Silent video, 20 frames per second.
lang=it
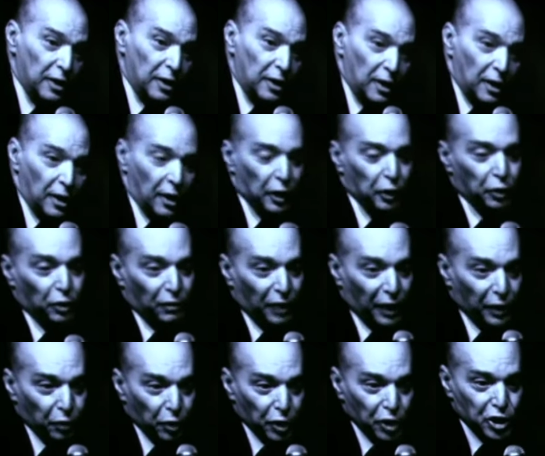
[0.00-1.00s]
io vado ai
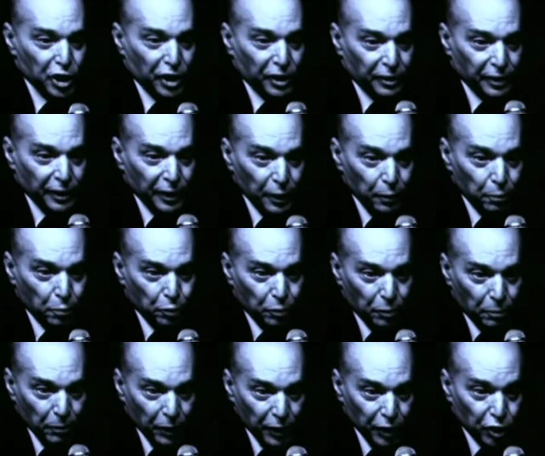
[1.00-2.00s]
giardini
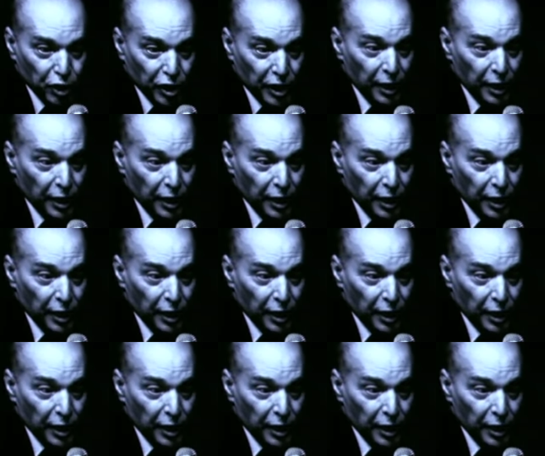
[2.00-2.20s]
pubblici.